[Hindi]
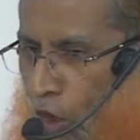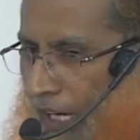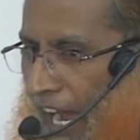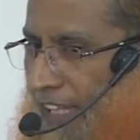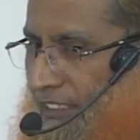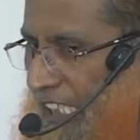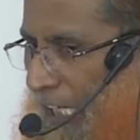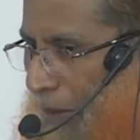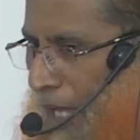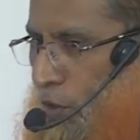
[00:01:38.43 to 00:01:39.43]
औकात की
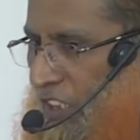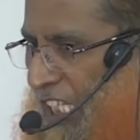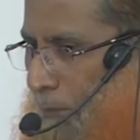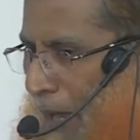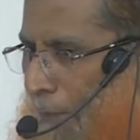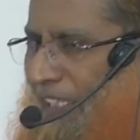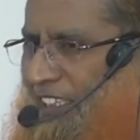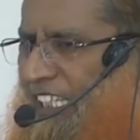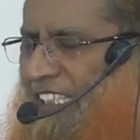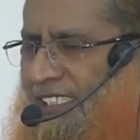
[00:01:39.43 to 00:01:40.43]
नमाजों की
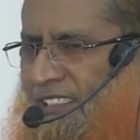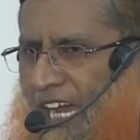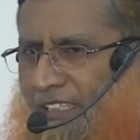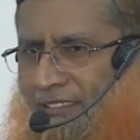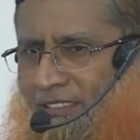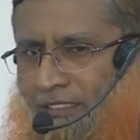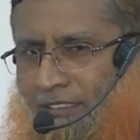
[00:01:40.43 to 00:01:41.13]
पाबंदी के साथ